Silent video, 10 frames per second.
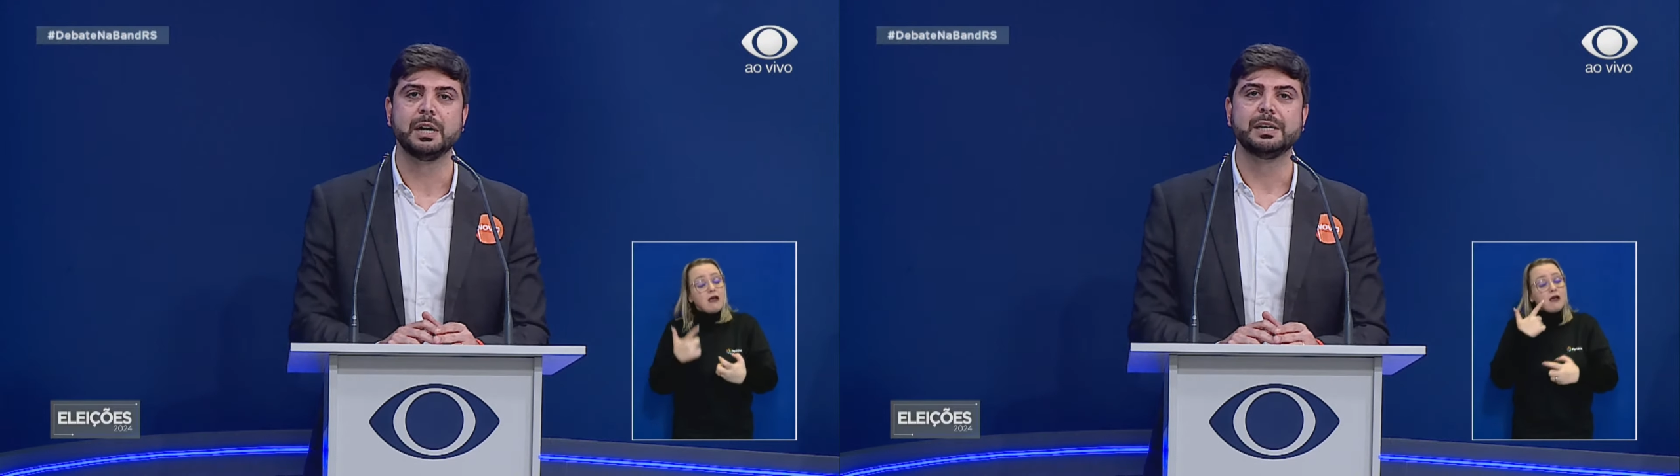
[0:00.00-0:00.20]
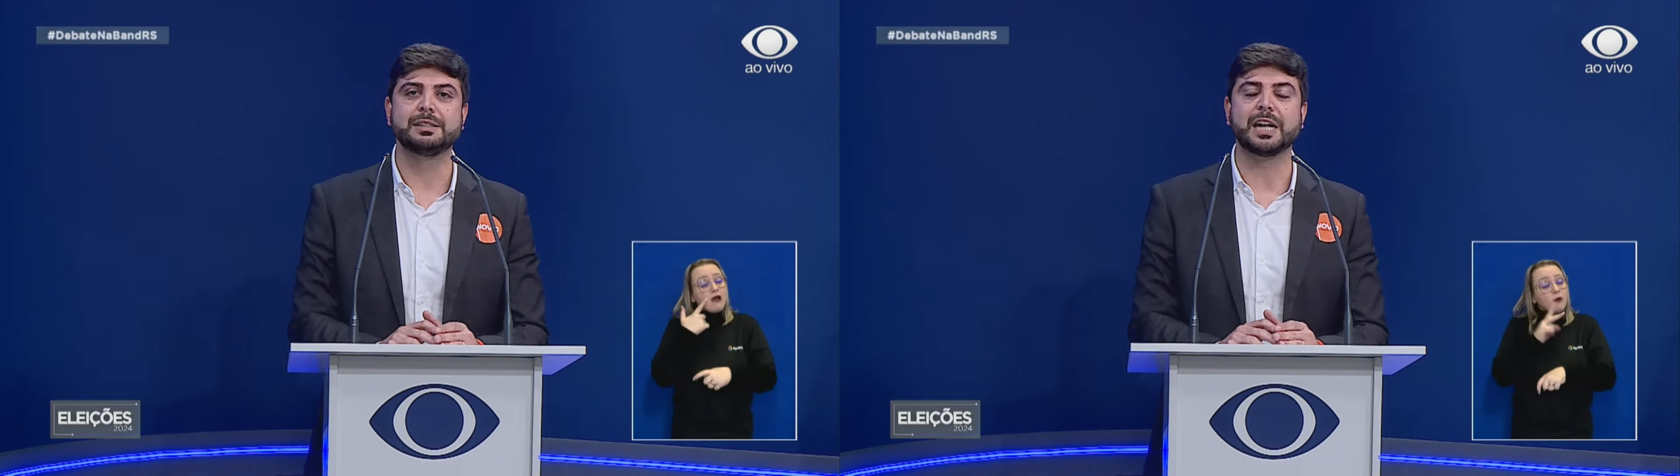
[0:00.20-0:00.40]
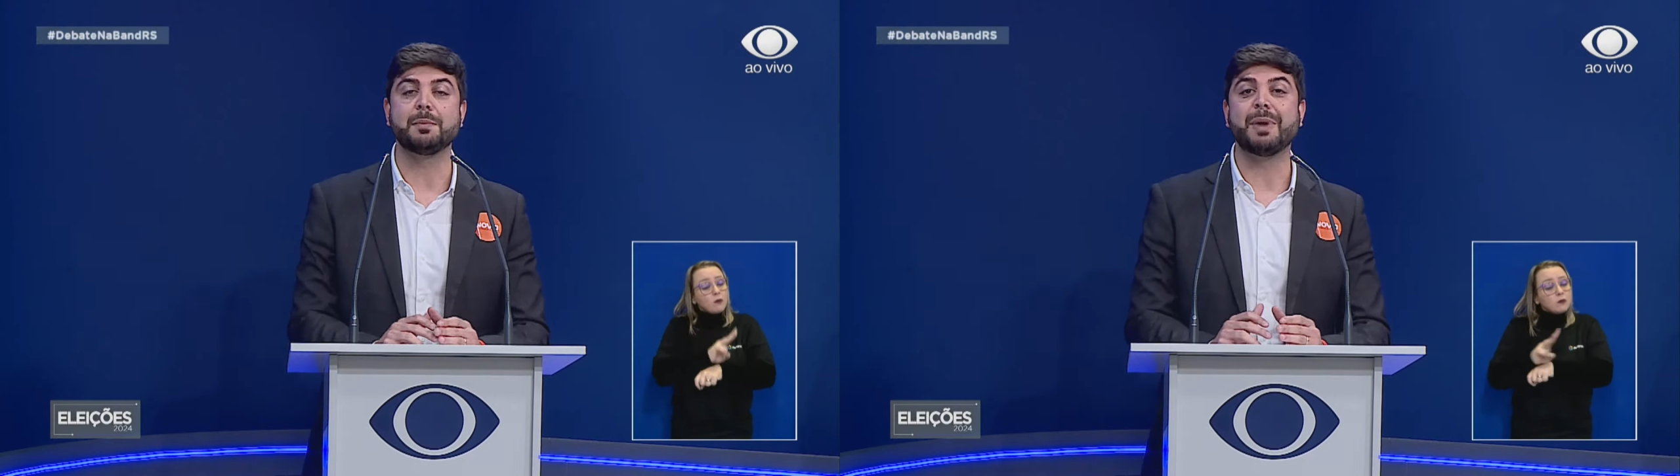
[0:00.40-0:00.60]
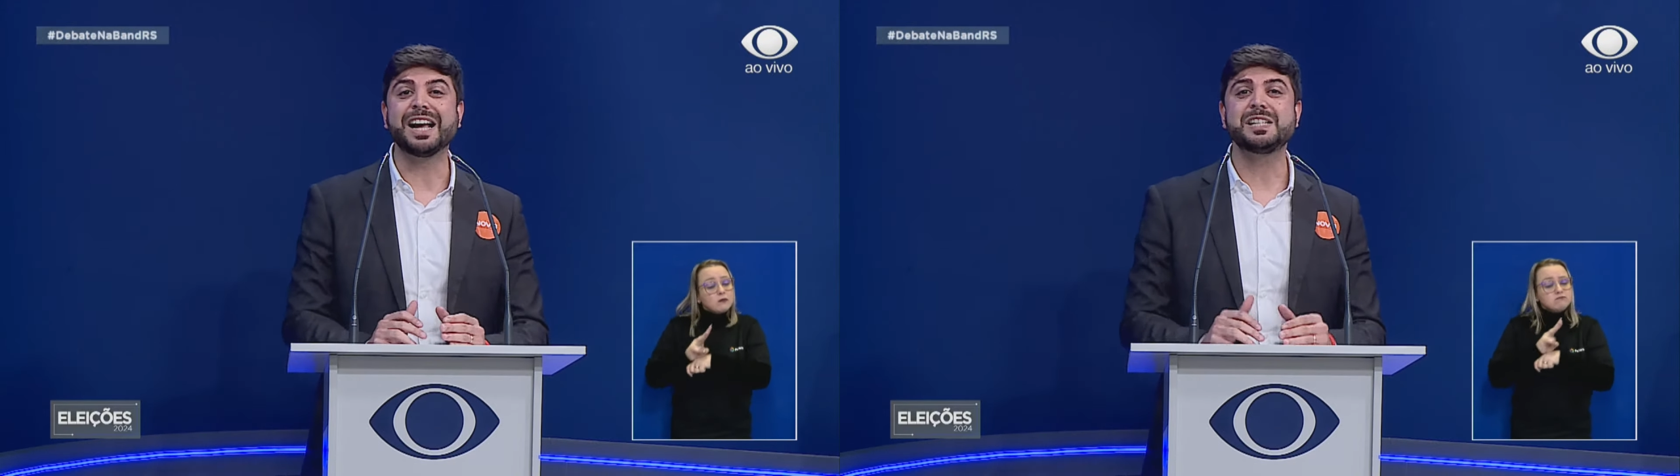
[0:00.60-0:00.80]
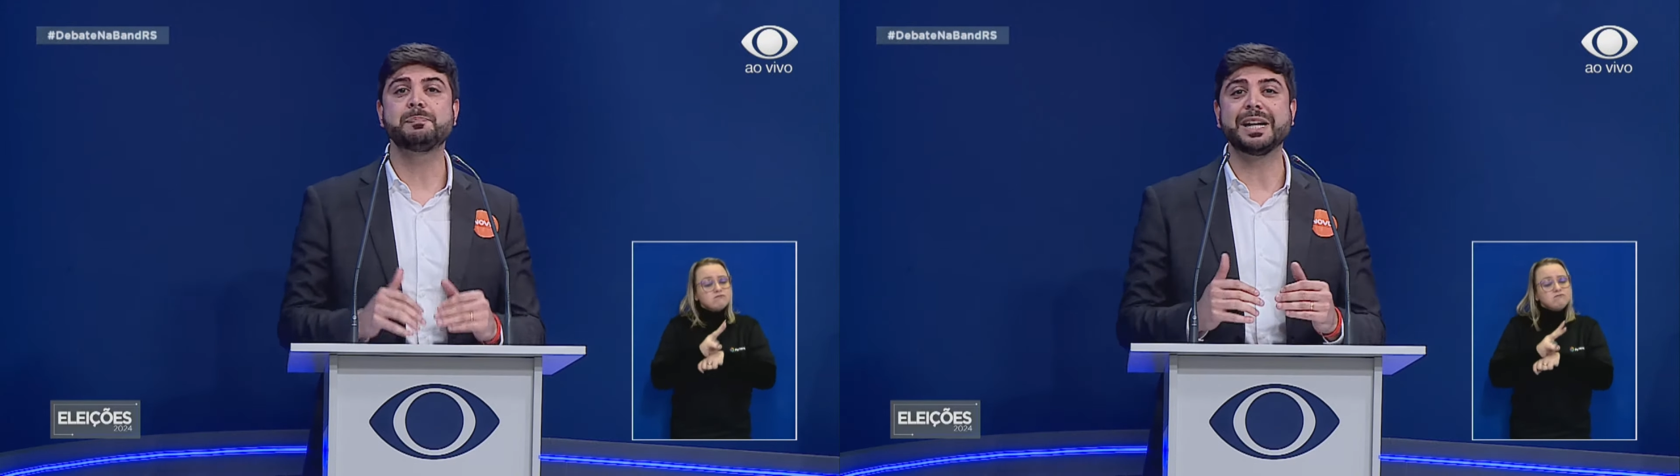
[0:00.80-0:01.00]
estar
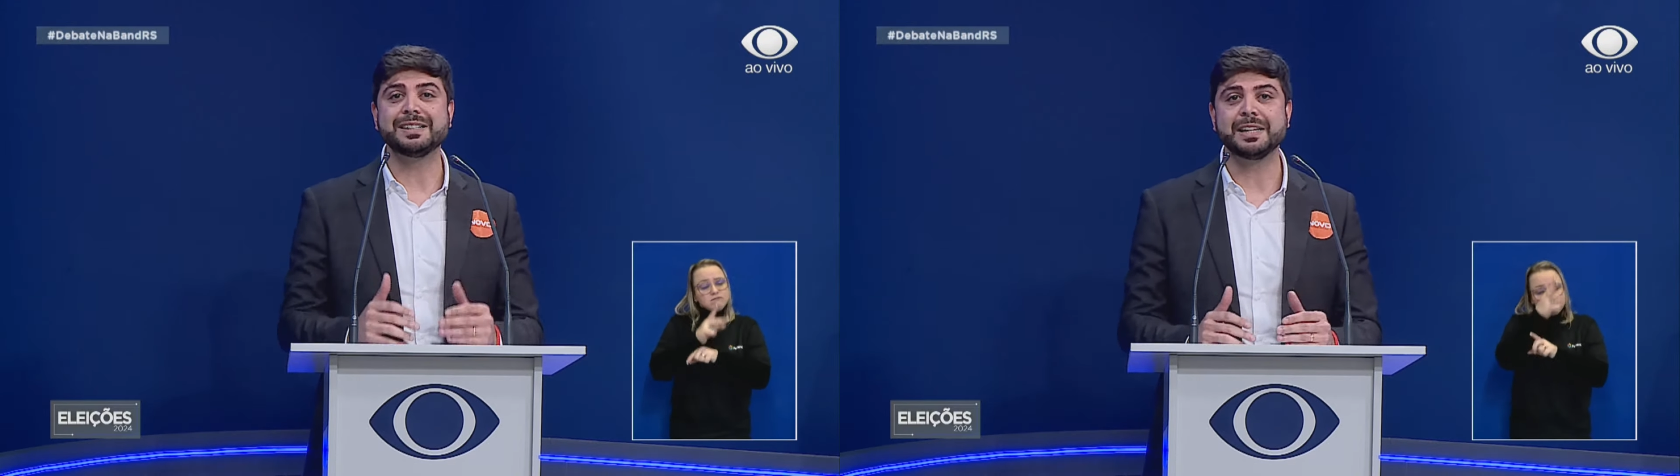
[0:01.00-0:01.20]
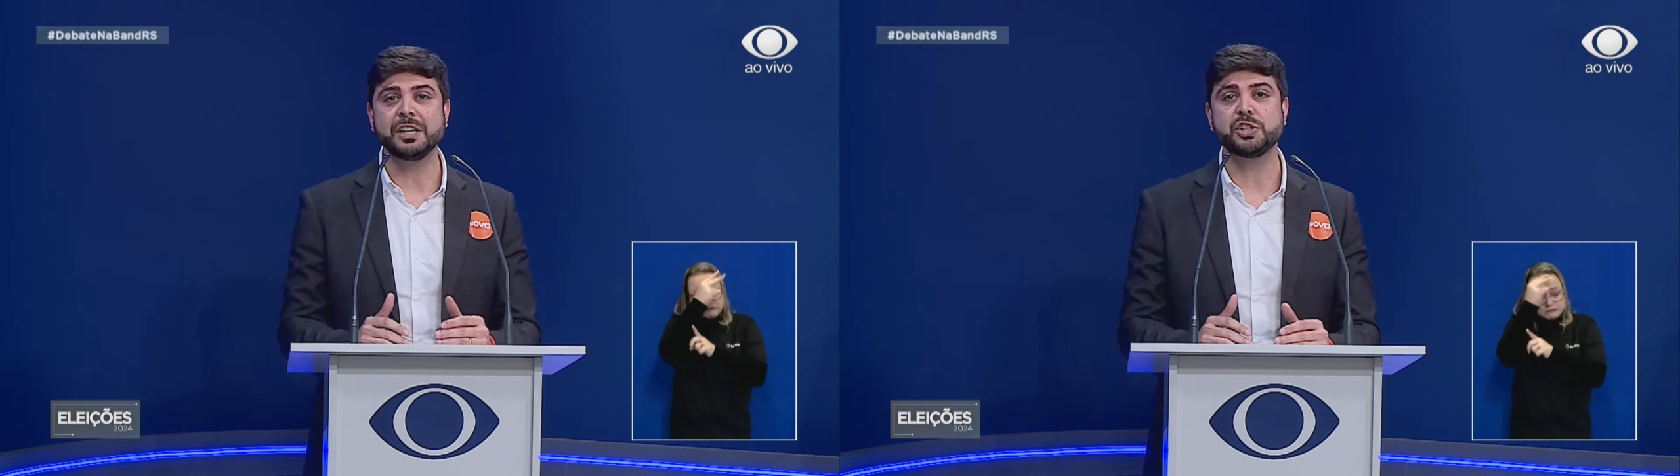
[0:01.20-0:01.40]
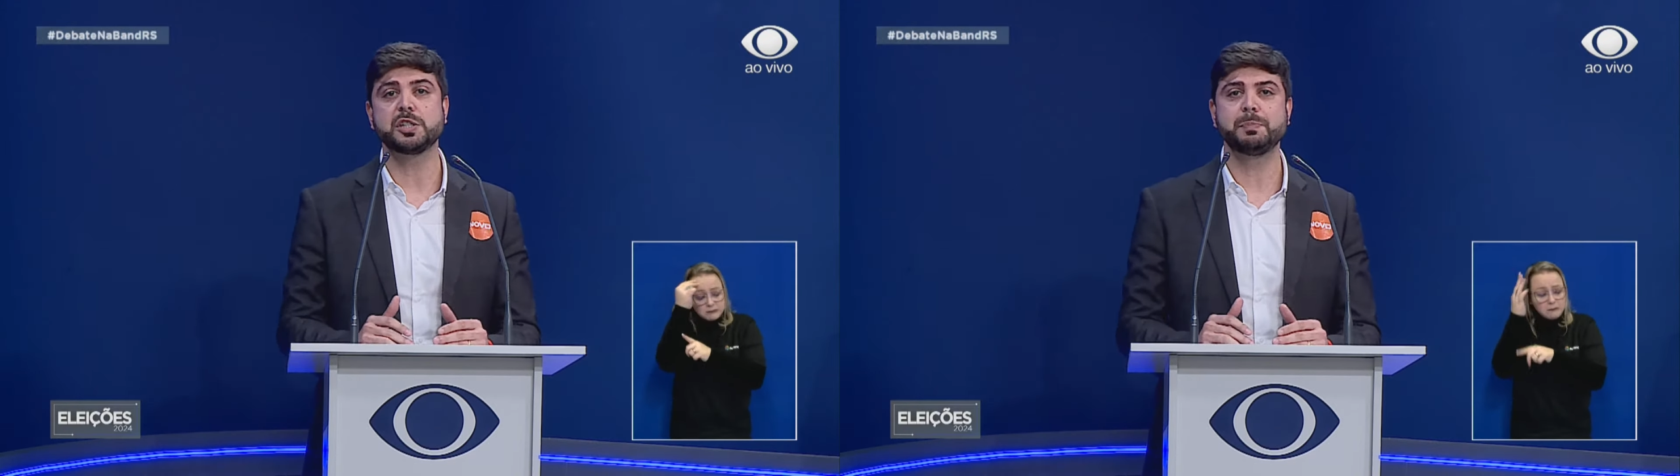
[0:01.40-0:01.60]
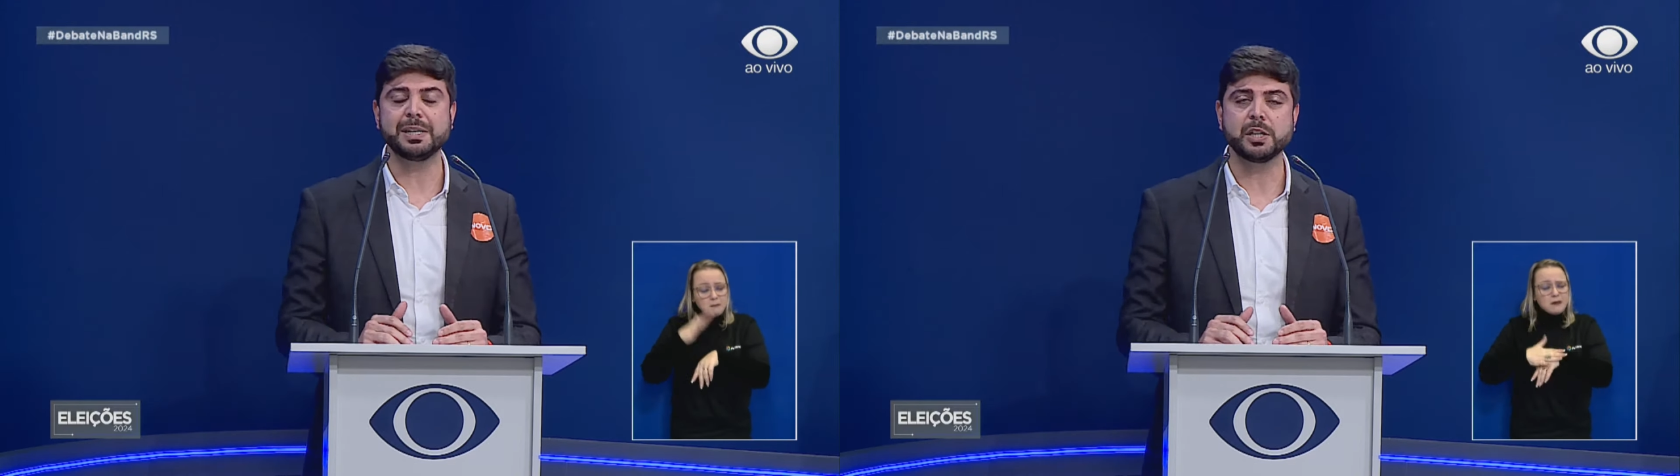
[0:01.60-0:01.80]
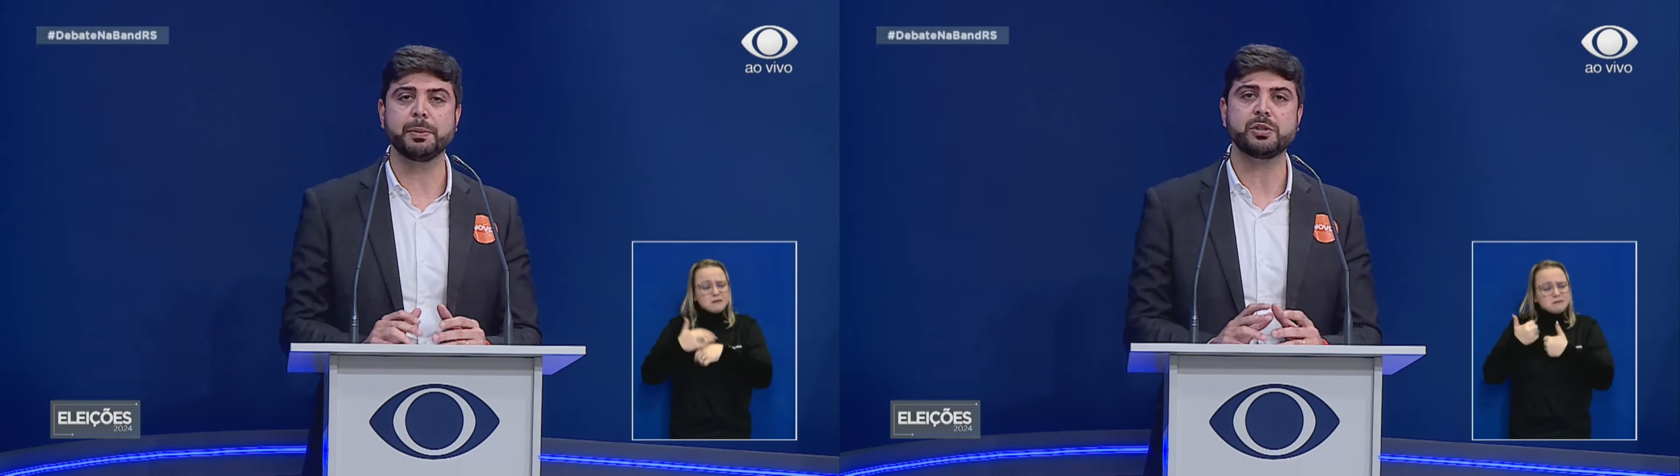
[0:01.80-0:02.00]
mais presente,
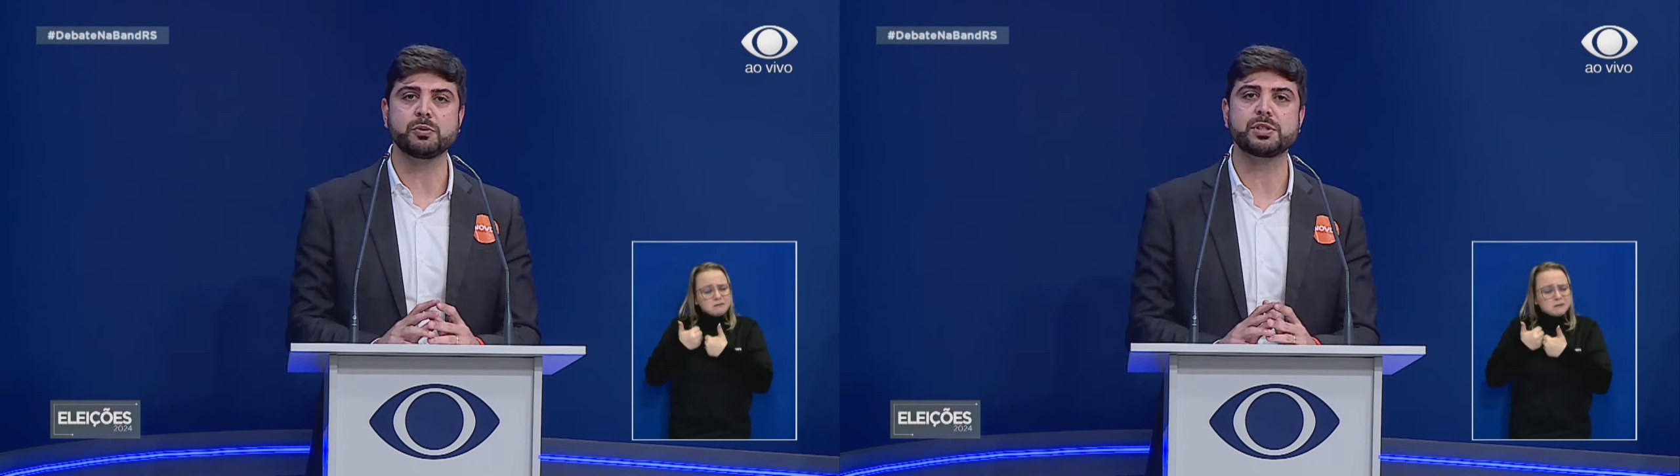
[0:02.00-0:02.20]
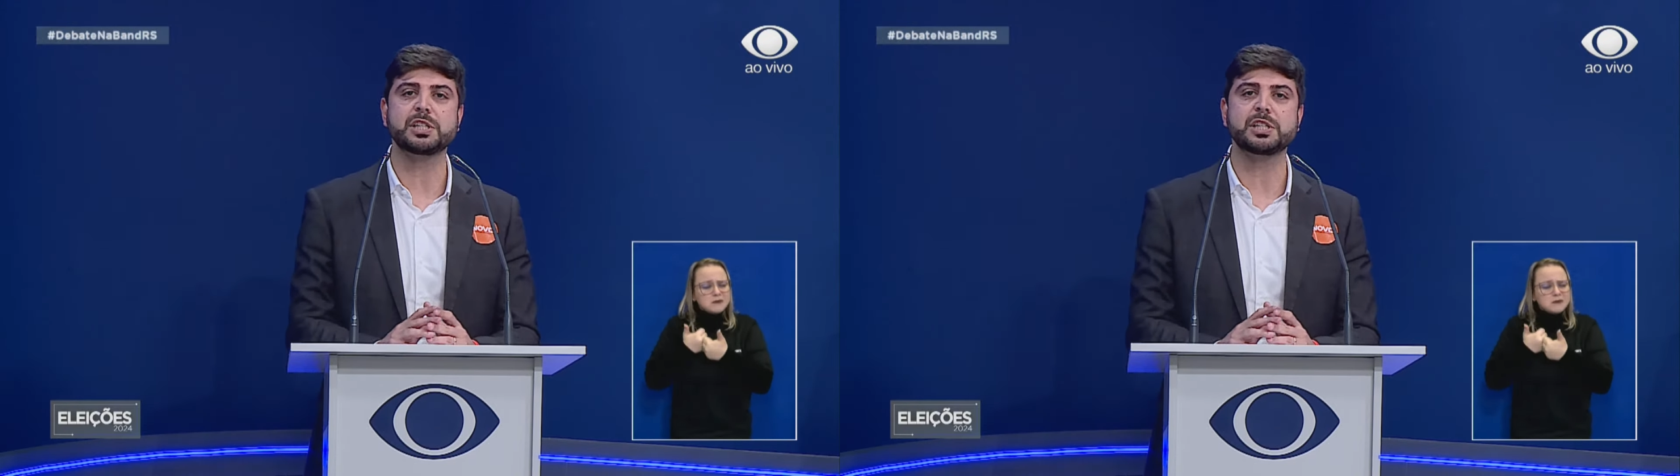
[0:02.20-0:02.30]
especialmente especialmente nos